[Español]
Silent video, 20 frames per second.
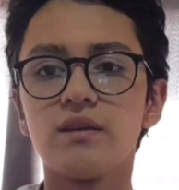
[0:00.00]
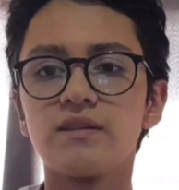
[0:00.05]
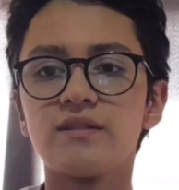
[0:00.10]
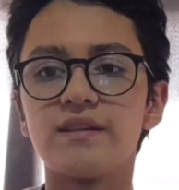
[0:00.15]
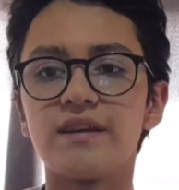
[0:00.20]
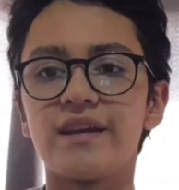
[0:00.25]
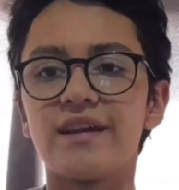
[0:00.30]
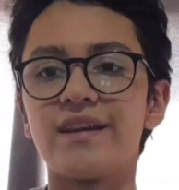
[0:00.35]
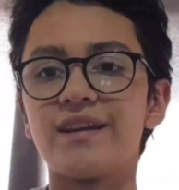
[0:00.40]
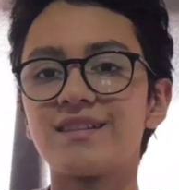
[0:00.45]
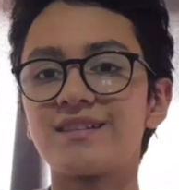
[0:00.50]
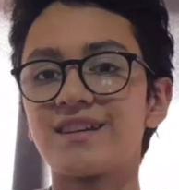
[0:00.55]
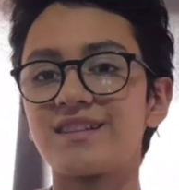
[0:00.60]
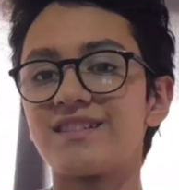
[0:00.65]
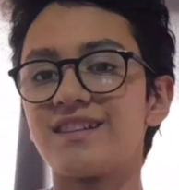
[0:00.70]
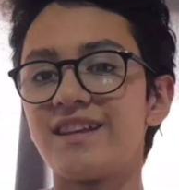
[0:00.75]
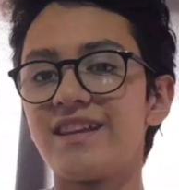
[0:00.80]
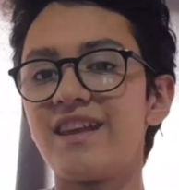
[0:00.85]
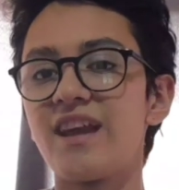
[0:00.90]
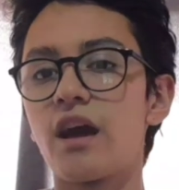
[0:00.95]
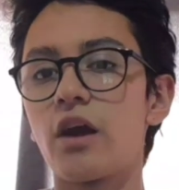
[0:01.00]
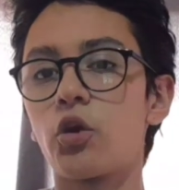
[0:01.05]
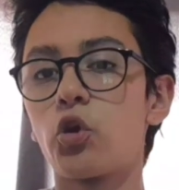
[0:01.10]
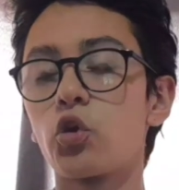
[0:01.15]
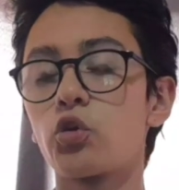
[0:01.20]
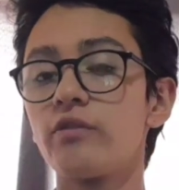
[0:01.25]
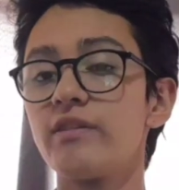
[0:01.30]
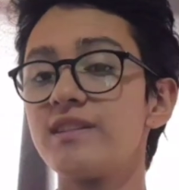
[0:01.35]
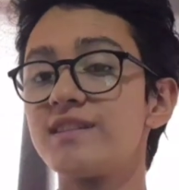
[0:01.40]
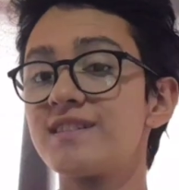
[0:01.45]
esta sería
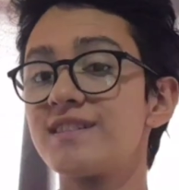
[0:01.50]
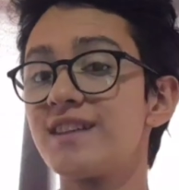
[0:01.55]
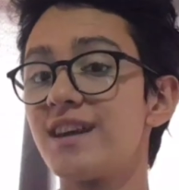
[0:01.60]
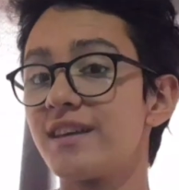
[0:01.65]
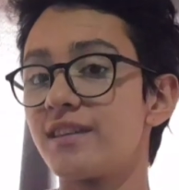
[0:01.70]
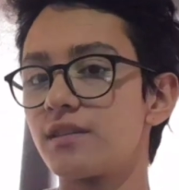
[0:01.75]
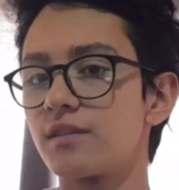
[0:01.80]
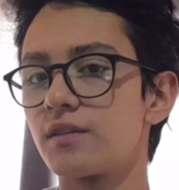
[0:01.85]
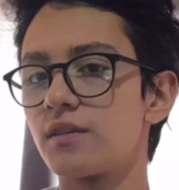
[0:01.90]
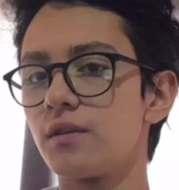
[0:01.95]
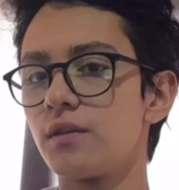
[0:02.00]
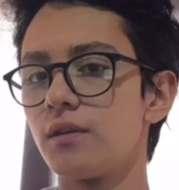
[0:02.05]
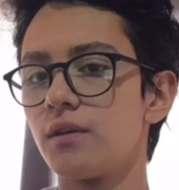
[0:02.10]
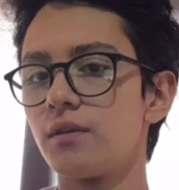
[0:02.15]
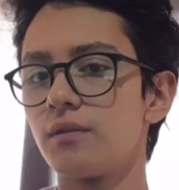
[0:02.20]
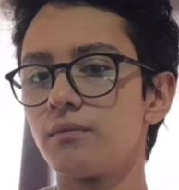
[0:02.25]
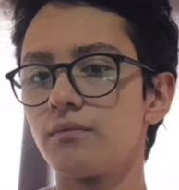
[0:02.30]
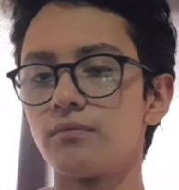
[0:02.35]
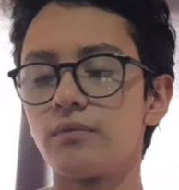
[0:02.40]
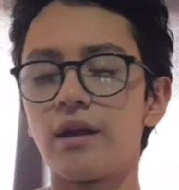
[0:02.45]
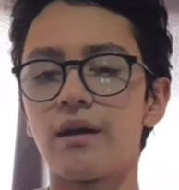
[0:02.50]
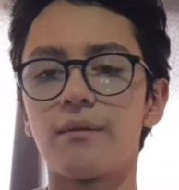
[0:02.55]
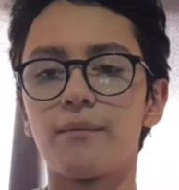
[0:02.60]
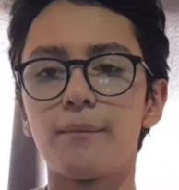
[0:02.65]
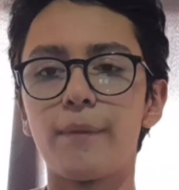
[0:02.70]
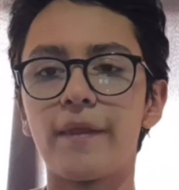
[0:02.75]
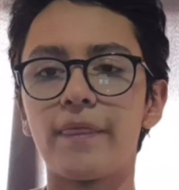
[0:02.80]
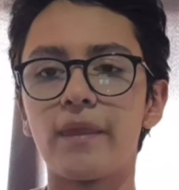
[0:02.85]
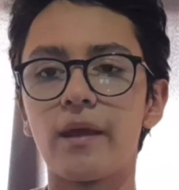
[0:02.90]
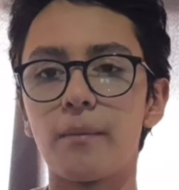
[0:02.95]
Horrid Sight, una
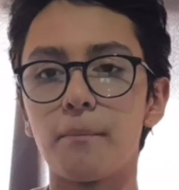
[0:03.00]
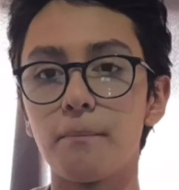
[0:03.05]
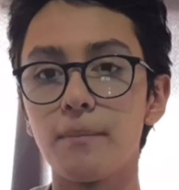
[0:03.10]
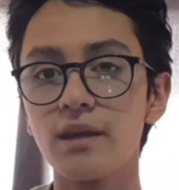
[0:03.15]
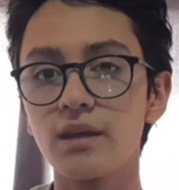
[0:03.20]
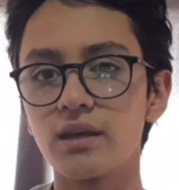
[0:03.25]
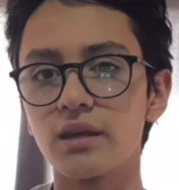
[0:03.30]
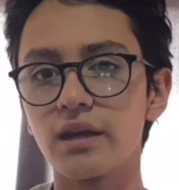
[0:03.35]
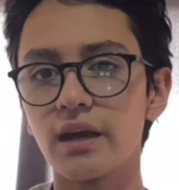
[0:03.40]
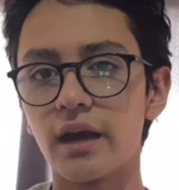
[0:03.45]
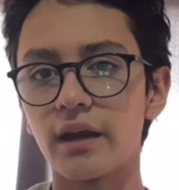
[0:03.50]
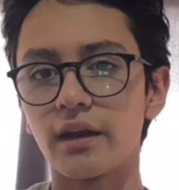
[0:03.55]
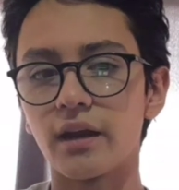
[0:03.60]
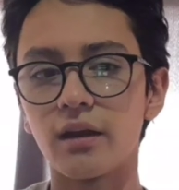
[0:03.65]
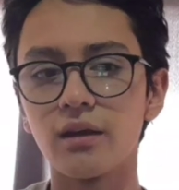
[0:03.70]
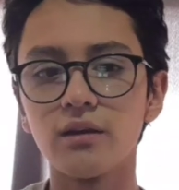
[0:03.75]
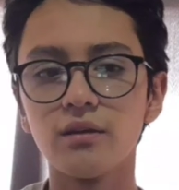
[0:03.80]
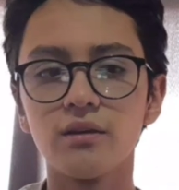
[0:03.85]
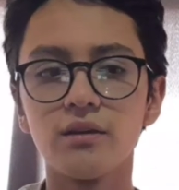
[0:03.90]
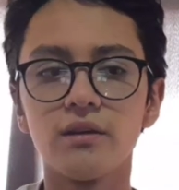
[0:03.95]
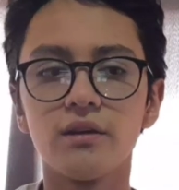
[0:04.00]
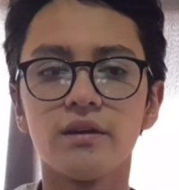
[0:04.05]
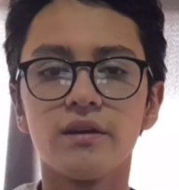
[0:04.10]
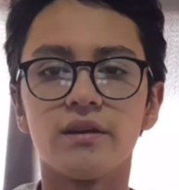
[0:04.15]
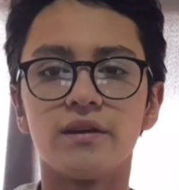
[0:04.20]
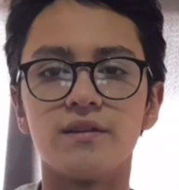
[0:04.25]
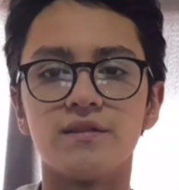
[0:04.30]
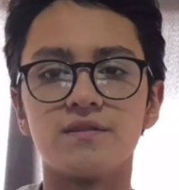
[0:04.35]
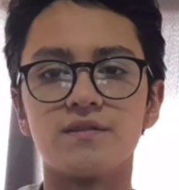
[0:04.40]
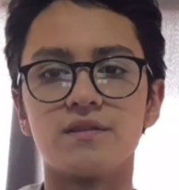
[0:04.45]
banda mexicana
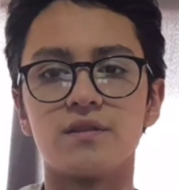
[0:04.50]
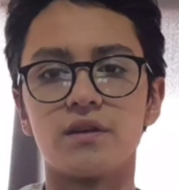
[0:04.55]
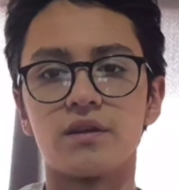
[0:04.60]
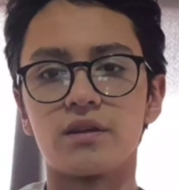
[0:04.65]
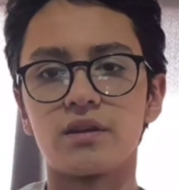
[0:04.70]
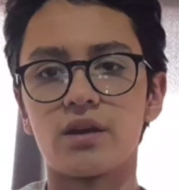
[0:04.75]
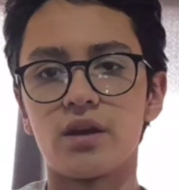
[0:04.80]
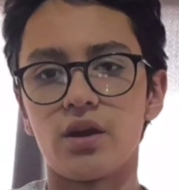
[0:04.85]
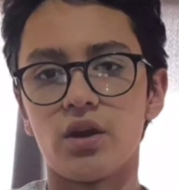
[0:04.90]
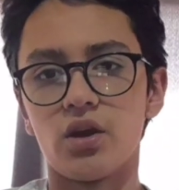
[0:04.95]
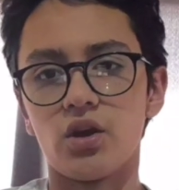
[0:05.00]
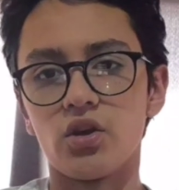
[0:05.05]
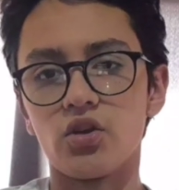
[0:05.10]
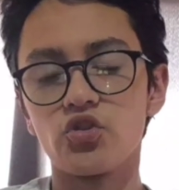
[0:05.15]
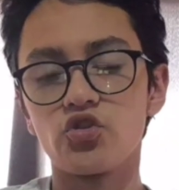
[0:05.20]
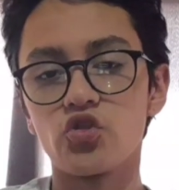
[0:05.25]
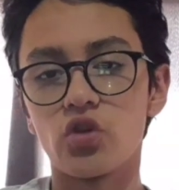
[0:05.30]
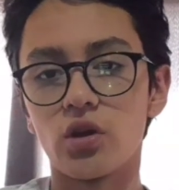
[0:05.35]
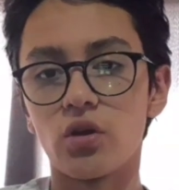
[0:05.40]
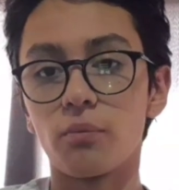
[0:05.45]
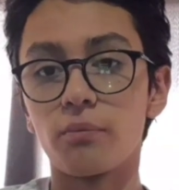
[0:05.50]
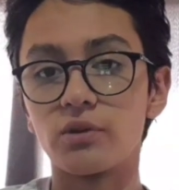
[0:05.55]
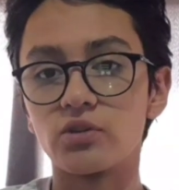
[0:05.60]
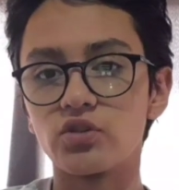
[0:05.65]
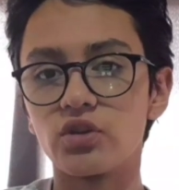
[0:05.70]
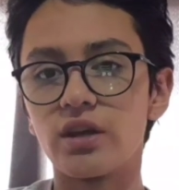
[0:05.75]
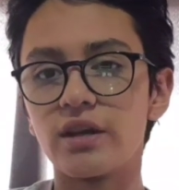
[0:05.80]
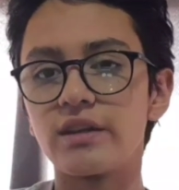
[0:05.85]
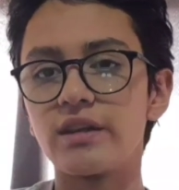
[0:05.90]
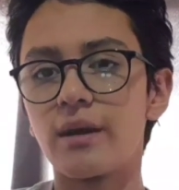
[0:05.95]
este, que yo en lo
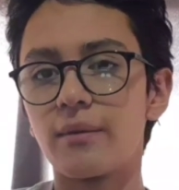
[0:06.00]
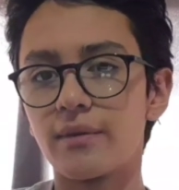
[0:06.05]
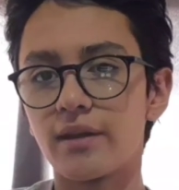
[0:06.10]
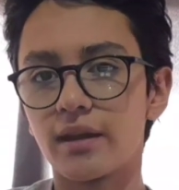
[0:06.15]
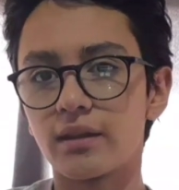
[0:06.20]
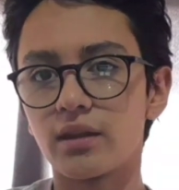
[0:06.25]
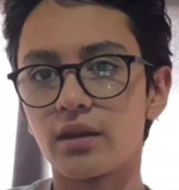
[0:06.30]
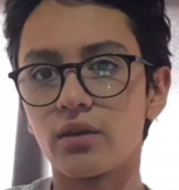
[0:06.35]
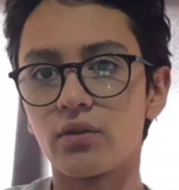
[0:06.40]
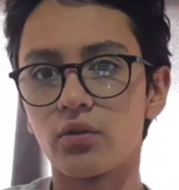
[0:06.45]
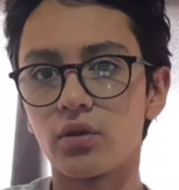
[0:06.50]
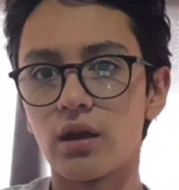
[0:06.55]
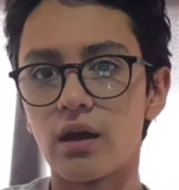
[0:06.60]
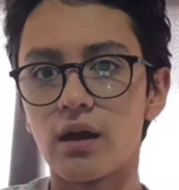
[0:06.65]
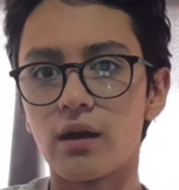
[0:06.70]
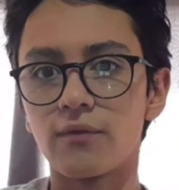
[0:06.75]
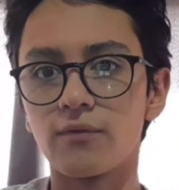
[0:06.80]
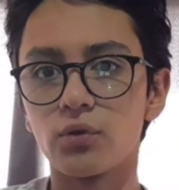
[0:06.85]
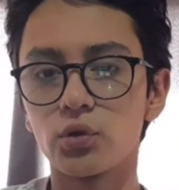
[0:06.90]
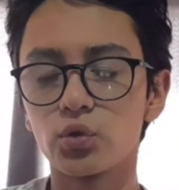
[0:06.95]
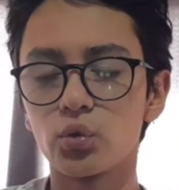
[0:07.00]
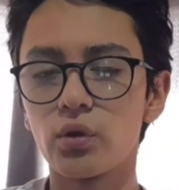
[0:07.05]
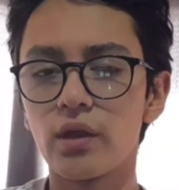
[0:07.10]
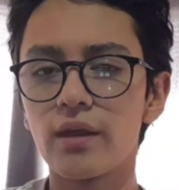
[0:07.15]
personal ya habría tenido la fortuna